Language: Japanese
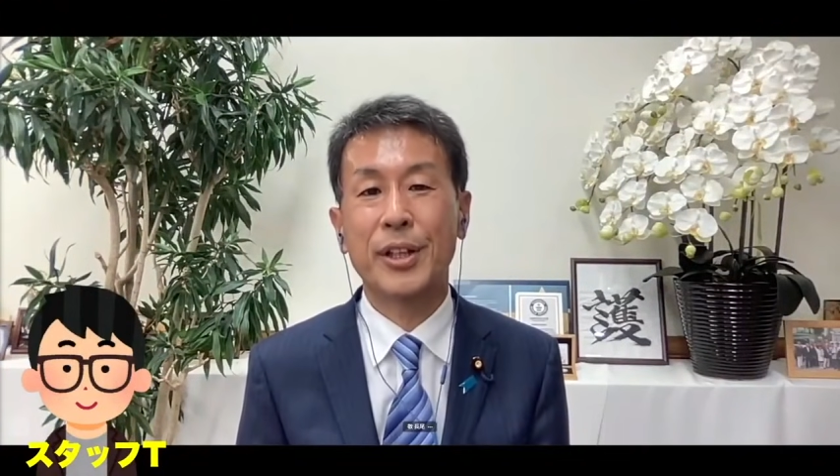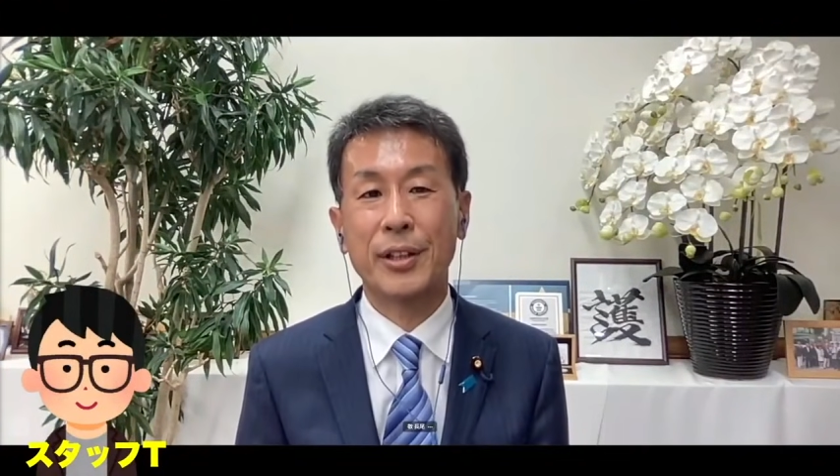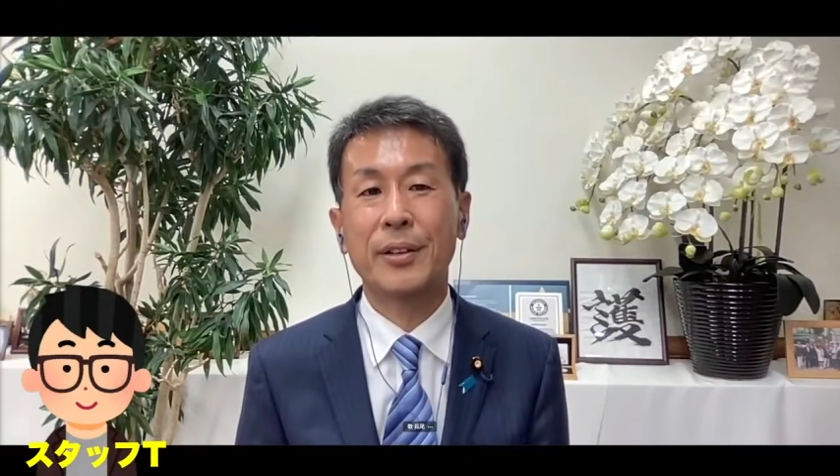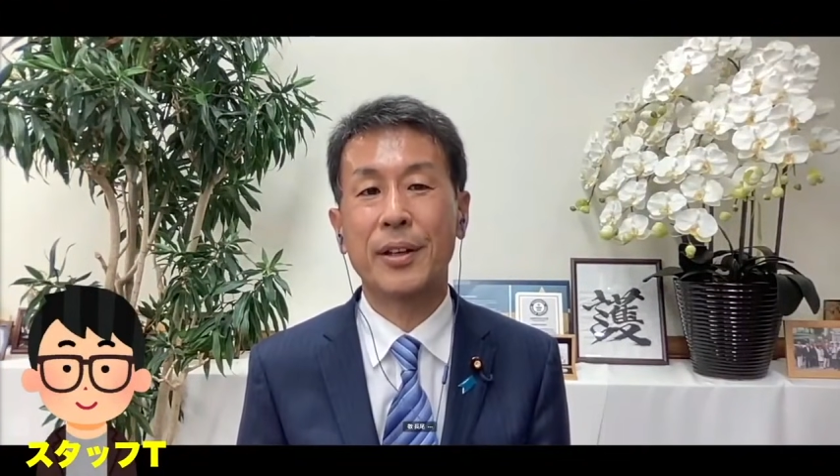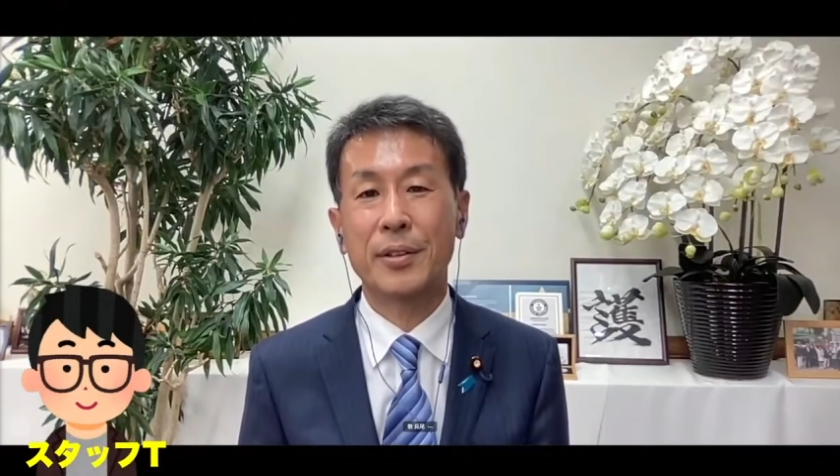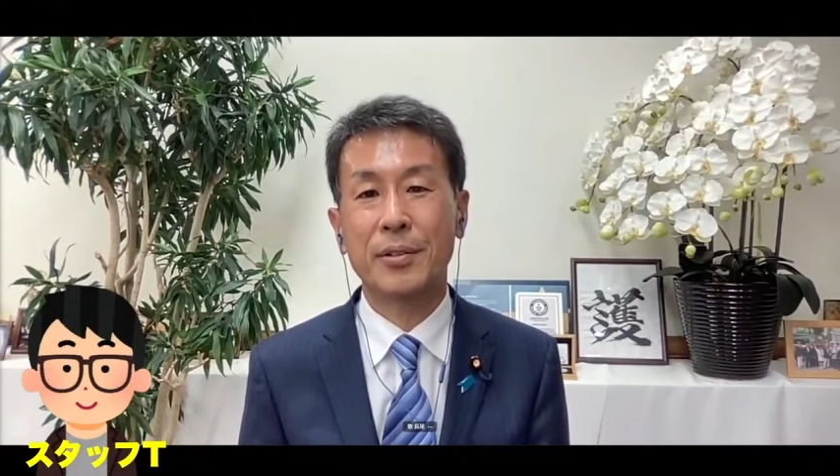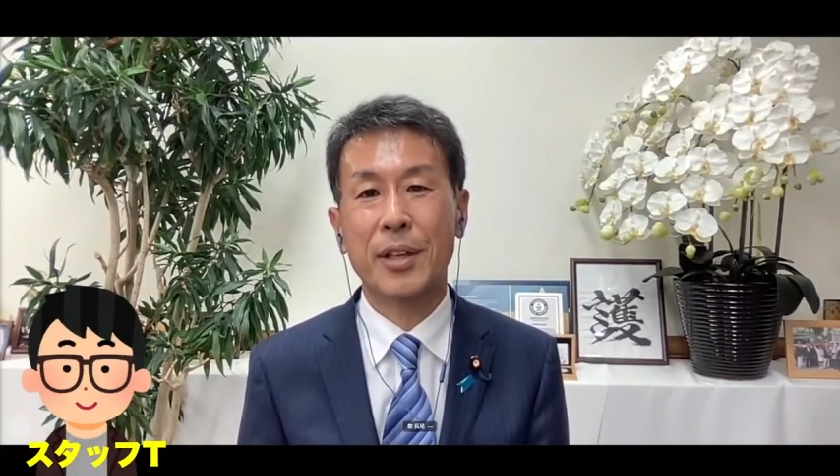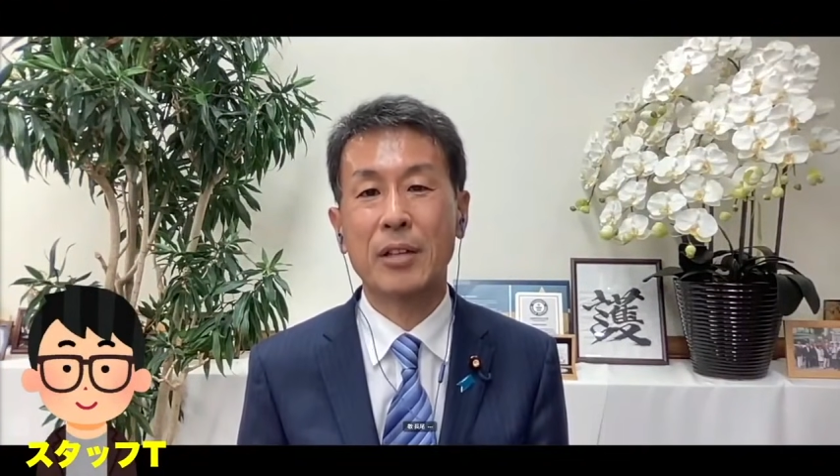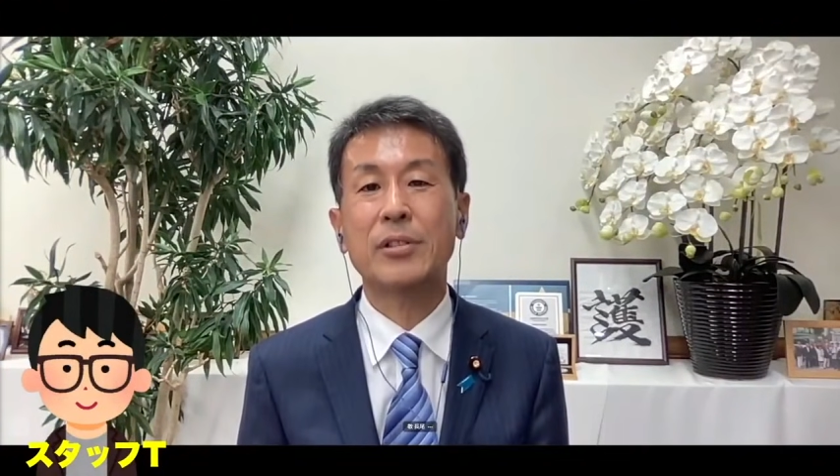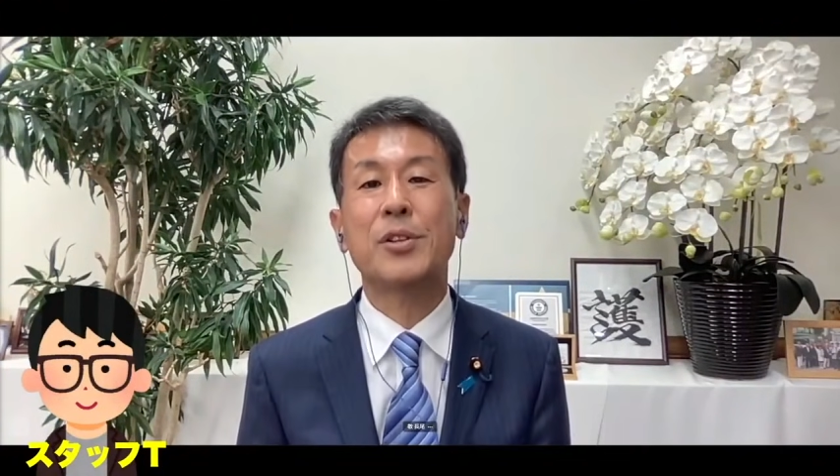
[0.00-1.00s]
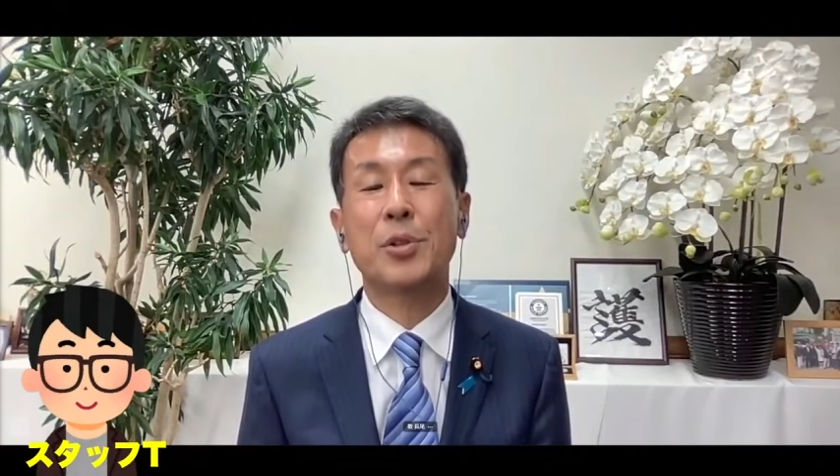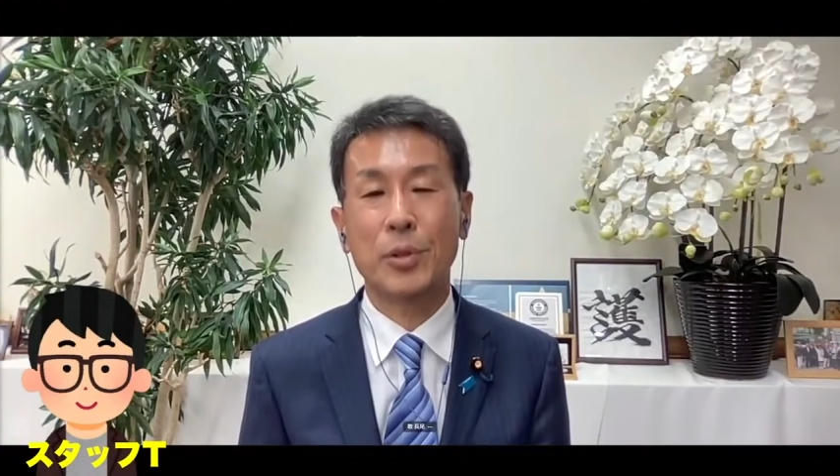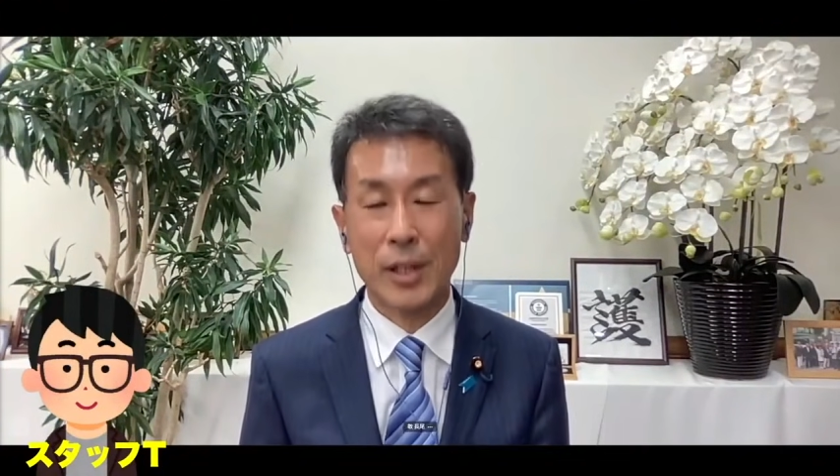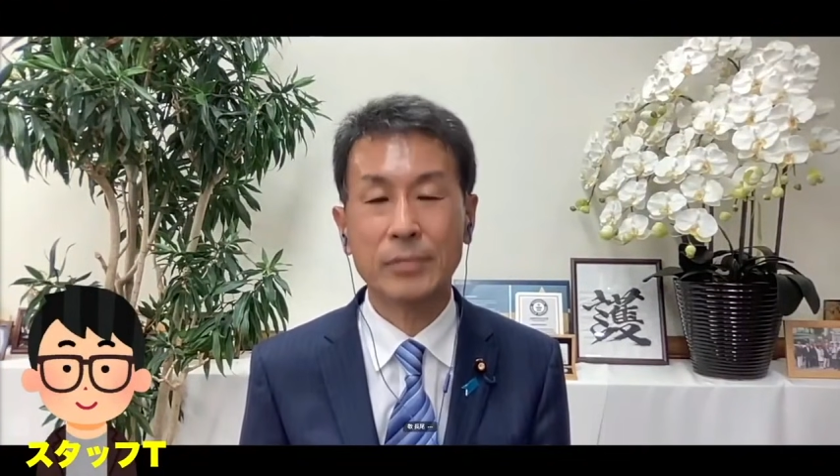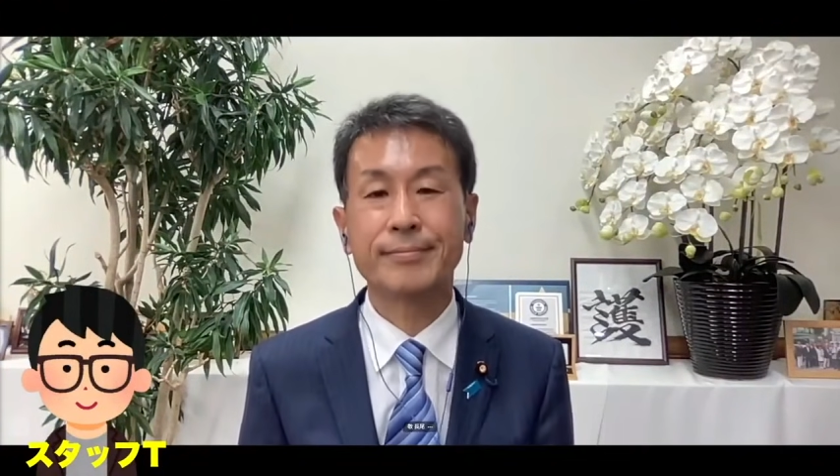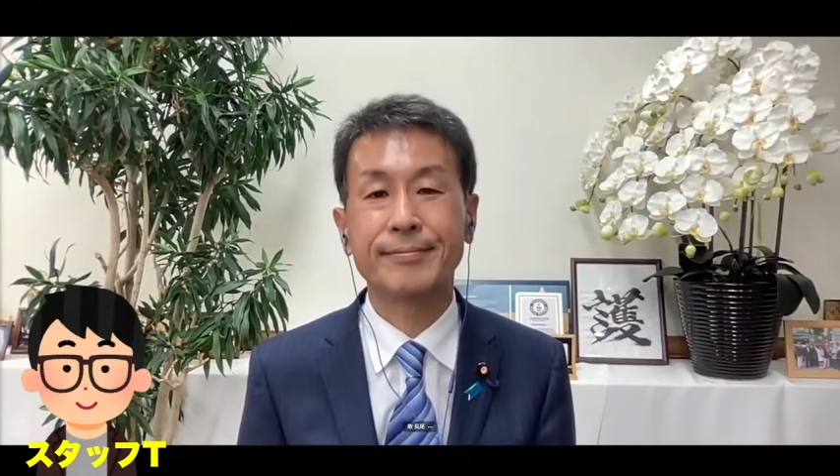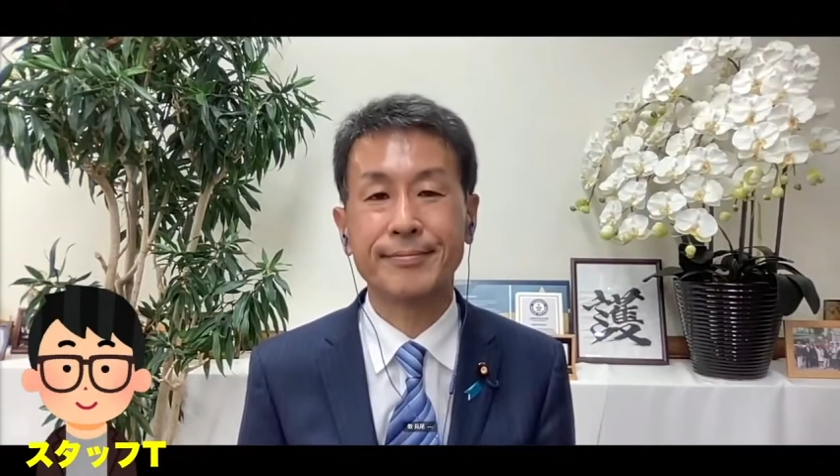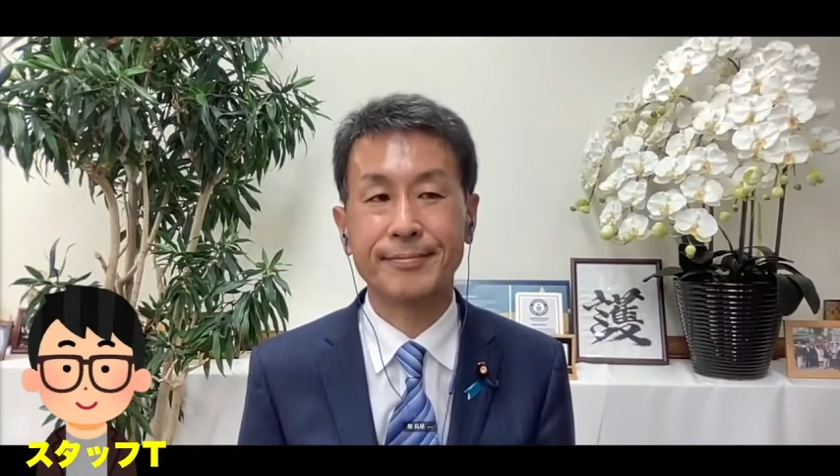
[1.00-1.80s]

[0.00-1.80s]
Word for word: にあのやるでしょうね。